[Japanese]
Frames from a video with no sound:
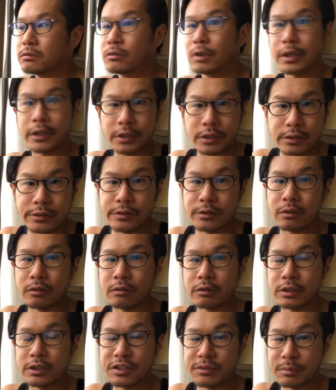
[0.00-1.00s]
わけです
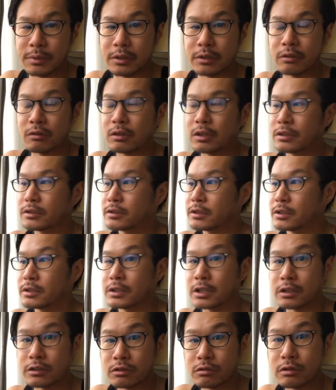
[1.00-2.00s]
よ1万円両替すると
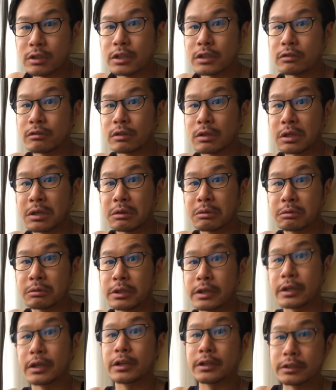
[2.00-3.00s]
30元っていうと結構
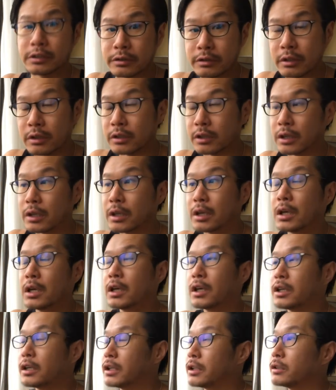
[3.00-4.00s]
でかいですからね、
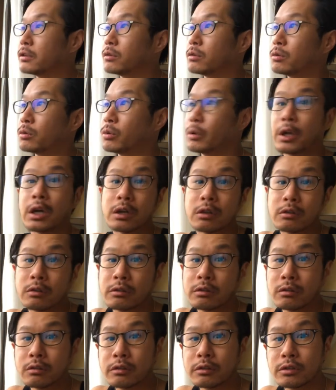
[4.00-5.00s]
えーと、
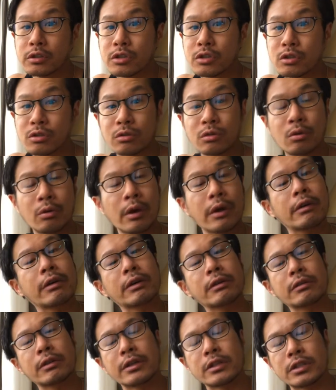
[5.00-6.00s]
500,
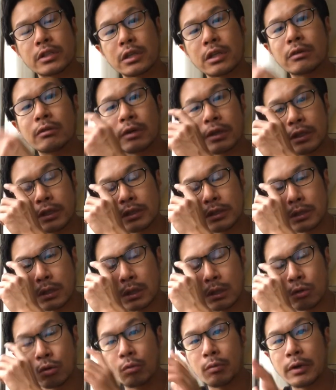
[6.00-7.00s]
500円ぐらい違うわけです
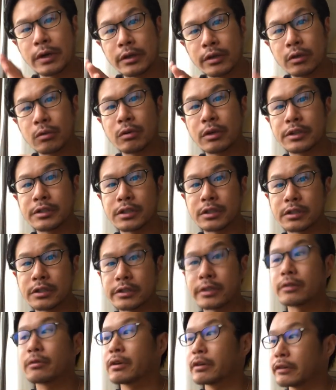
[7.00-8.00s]
から5万円両替者
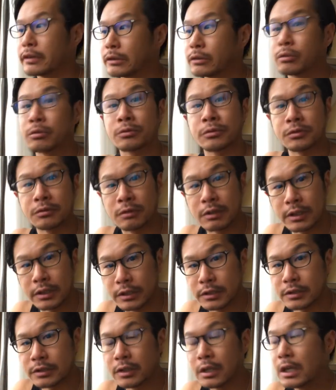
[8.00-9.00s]
2500円得するわ
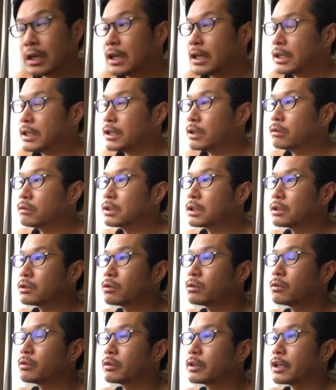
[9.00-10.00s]
けですいろんな
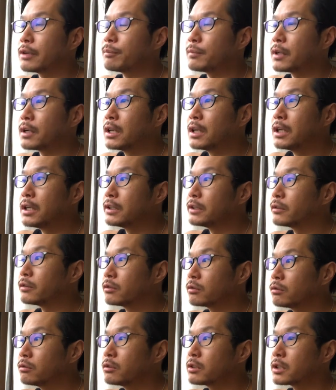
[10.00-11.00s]
ところでやっぱ
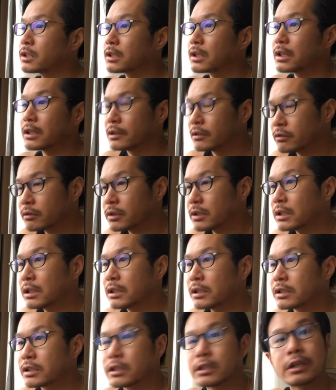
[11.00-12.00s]
人としっかりとし
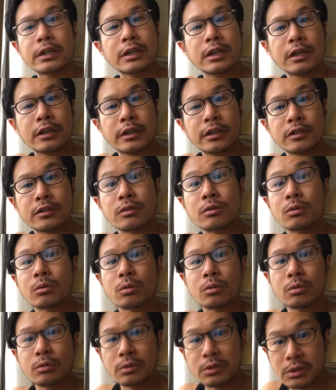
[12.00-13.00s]
た信頼関係っていうのを
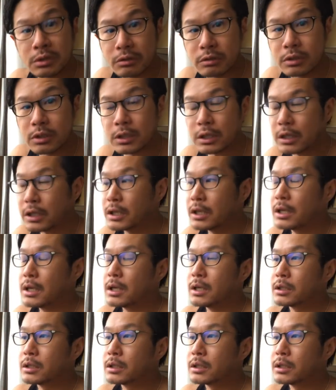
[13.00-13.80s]
構築して